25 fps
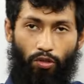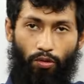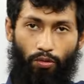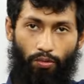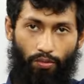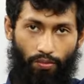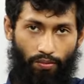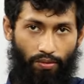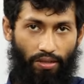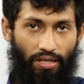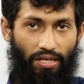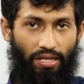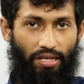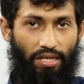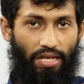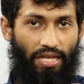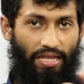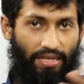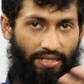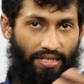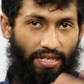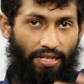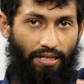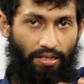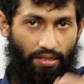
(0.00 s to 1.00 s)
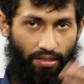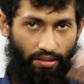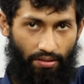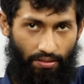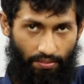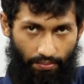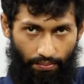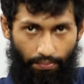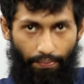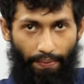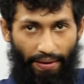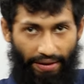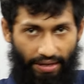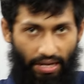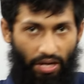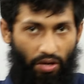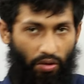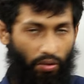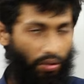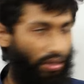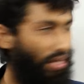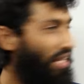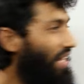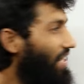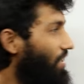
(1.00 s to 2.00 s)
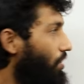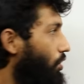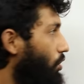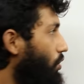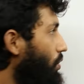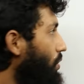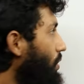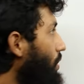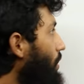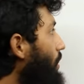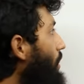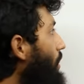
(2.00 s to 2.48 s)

একটু স্টেট ব্যাখ্যা করি একটু